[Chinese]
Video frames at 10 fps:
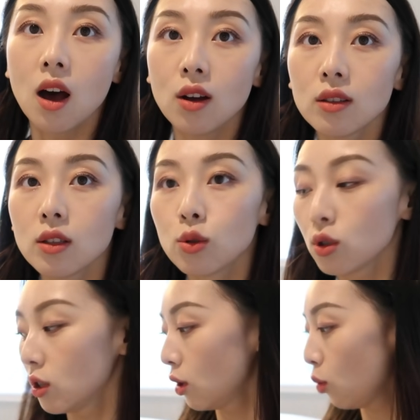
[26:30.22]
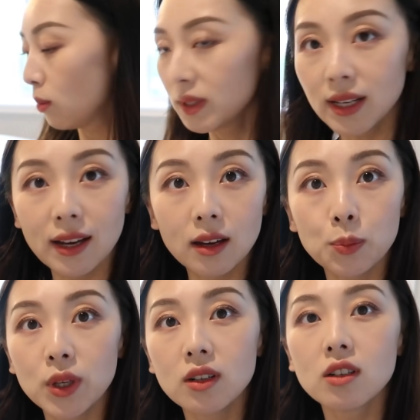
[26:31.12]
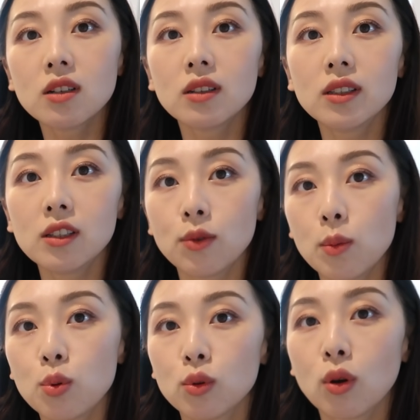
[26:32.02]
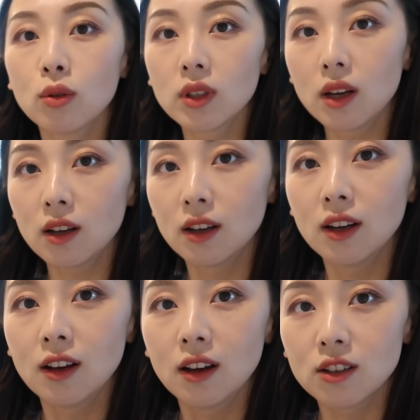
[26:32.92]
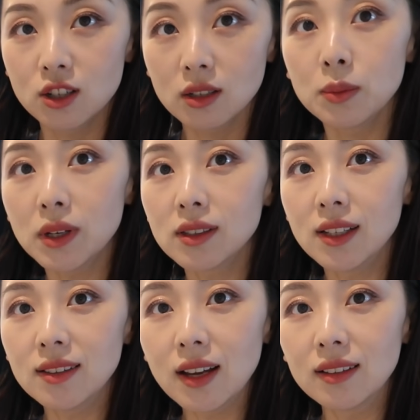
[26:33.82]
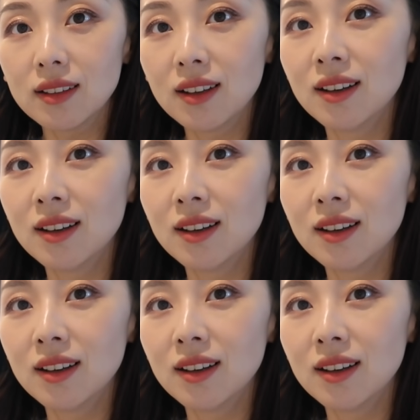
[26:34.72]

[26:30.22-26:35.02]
好，那就是我们家平时极为普通的、吃的比较简单的